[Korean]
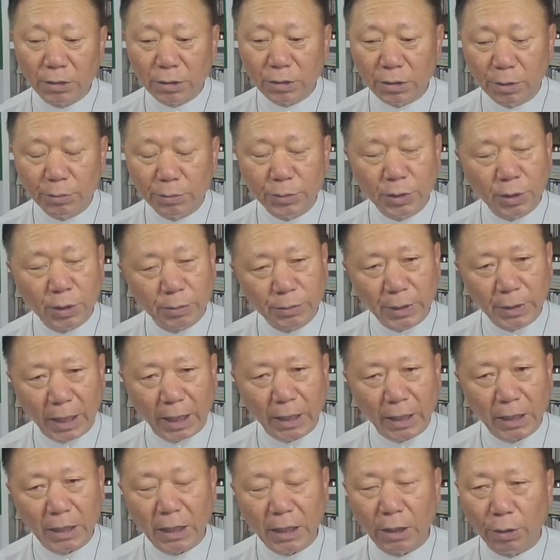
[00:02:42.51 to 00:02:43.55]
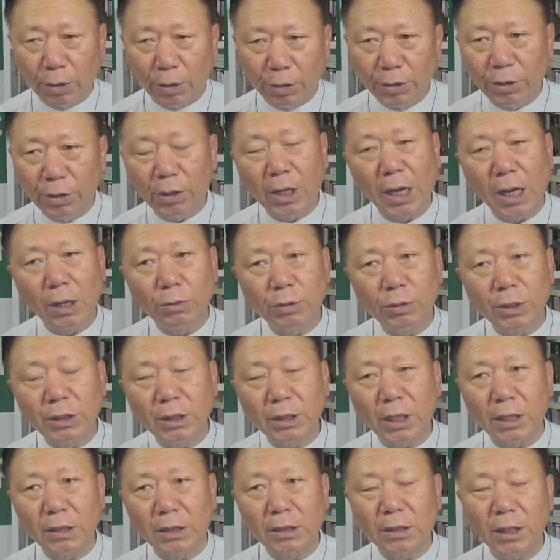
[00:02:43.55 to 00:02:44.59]
점점 나이가 어려가고
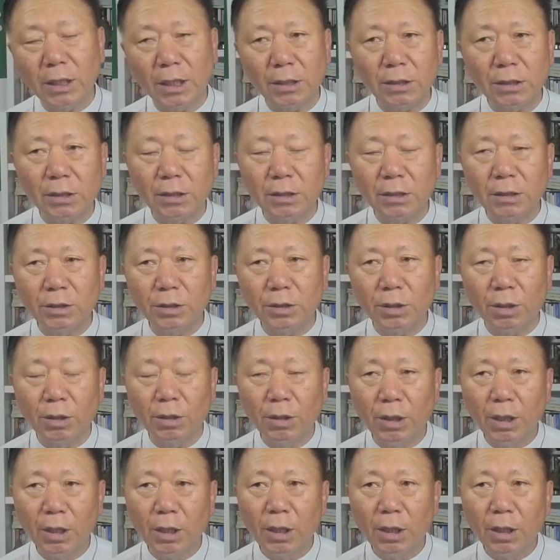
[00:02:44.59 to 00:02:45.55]
있다는 사실이죠.